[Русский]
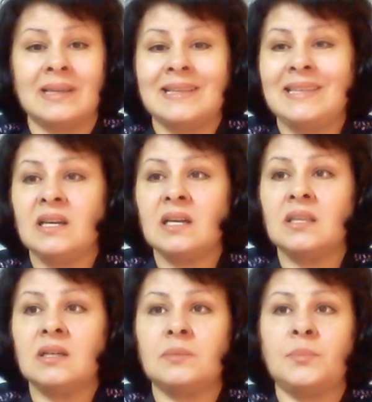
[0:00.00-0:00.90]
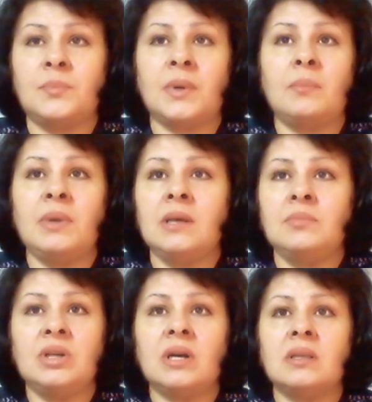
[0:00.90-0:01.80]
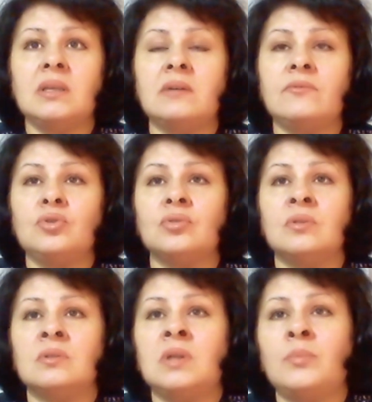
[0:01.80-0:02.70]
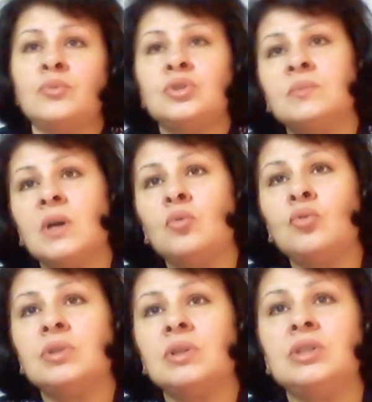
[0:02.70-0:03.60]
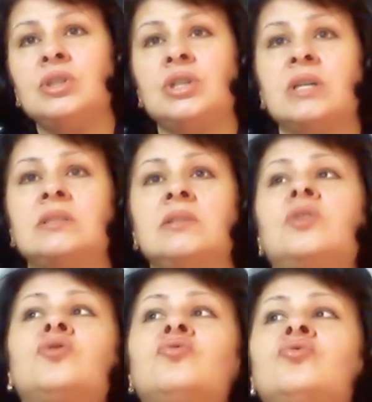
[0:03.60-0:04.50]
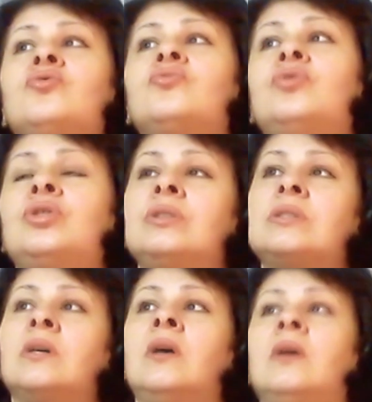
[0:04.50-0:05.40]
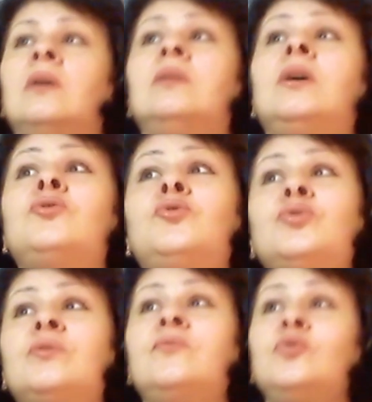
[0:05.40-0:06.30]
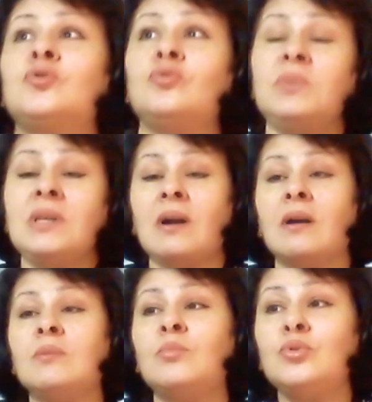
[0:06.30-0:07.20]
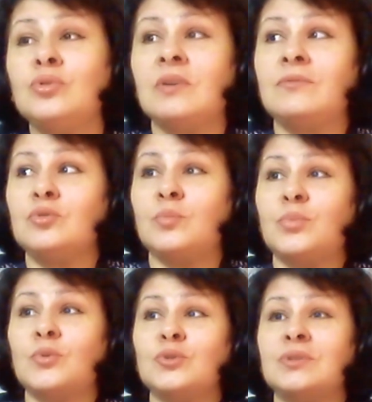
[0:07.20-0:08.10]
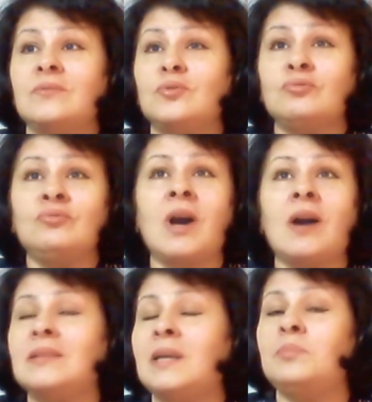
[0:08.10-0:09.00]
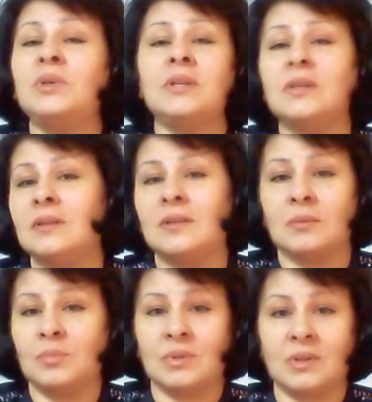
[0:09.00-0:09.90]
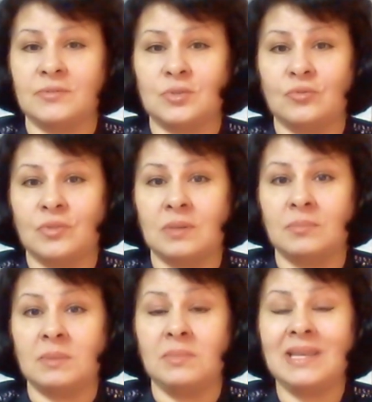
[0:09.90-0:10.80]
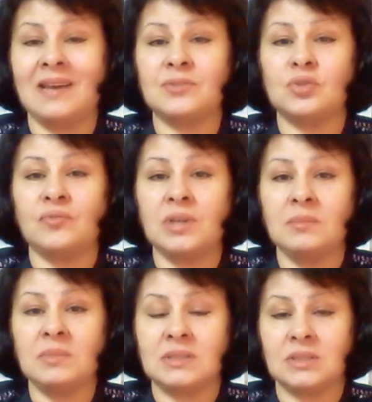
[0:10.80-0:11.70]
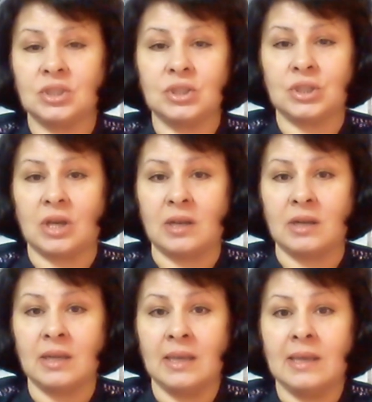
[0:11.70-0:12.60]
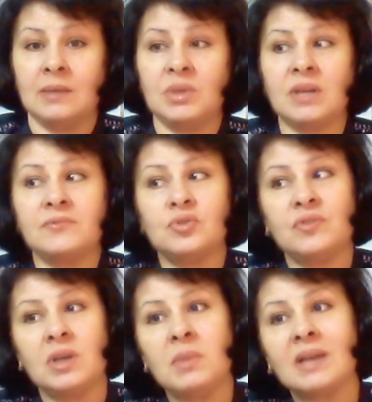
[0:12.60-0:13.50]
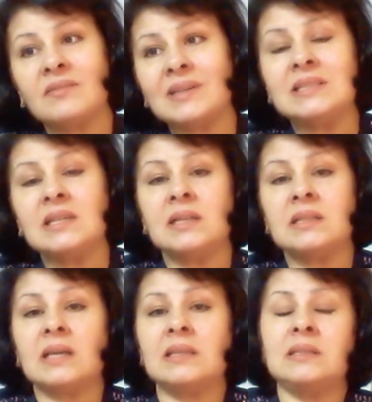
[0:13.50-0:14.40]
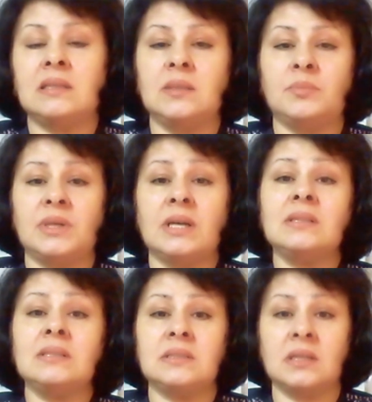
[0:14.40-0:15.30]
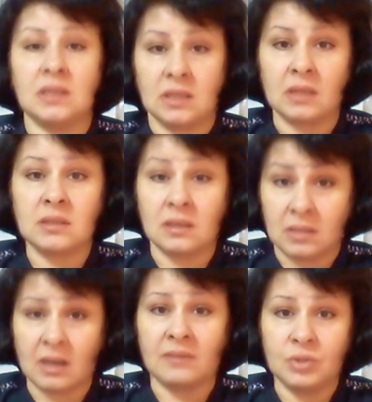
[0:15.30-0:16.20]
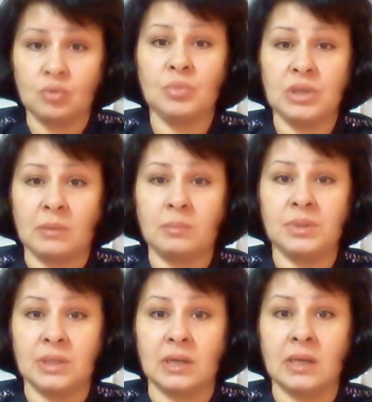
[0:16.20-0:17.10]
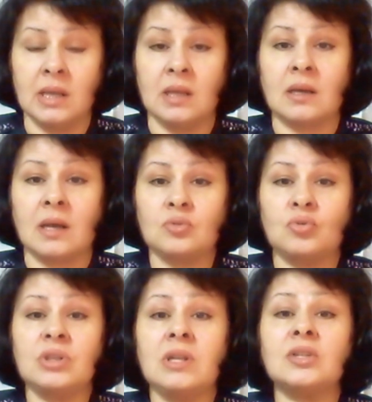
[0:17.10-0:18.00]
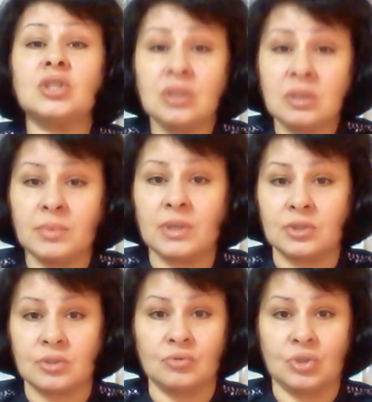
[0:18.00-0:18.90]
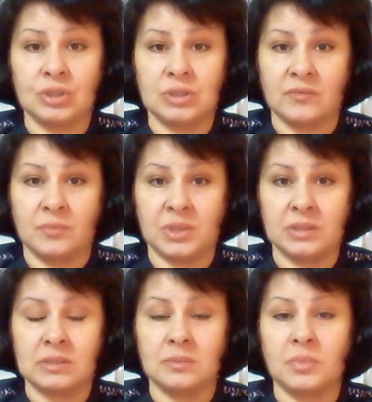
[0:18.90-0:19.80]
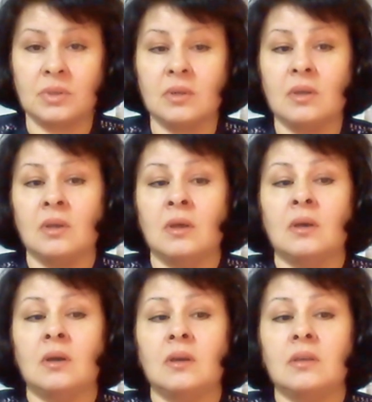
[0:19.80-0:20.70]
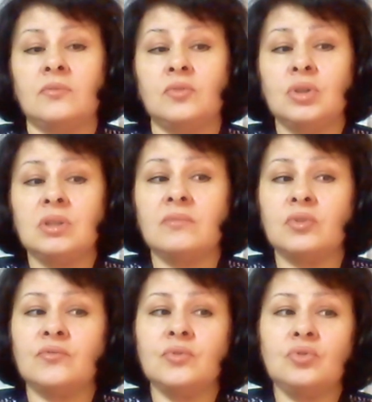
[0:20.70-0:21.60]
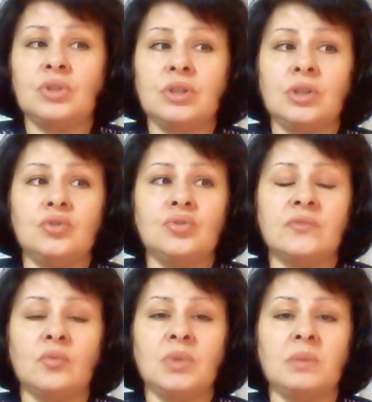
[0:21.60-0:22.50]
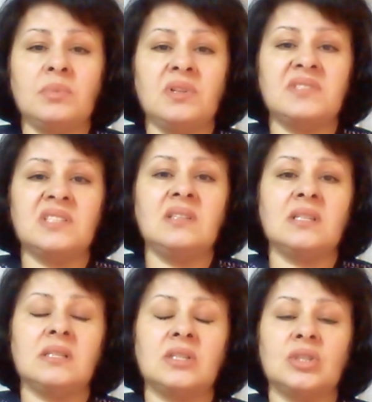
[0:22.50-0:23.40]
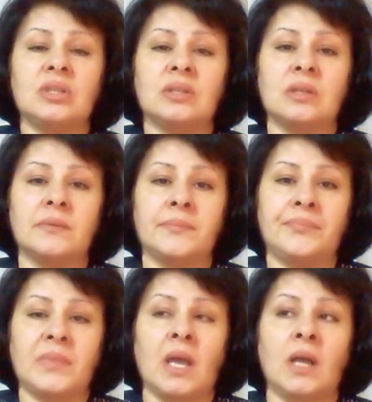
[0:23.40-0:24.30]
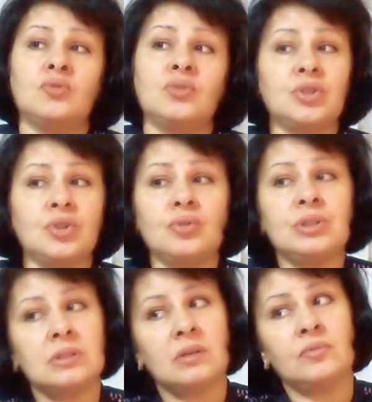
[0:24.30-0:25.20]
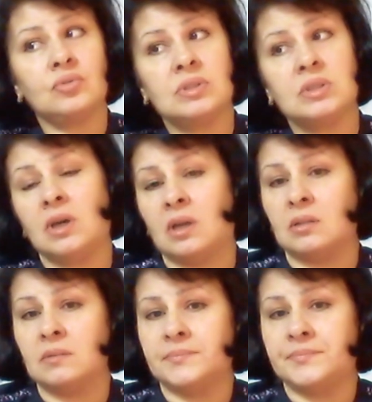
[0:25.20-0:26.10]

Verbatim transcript: Никаких проблем, никаких. Вот допустим, какое-то несчастье должно случиться. Я чувствую, что у меня как будто вот просто вот, ну как на перине я была все время. Меня все время защищали. Меня все время отводили от каких-то неприятностей, от, от, от таковые у меня были, которые должны были случиться, в принципе. И вот это вот внутреннее чувство у меня было всегда с рождения. Но началось это вот с Дианы.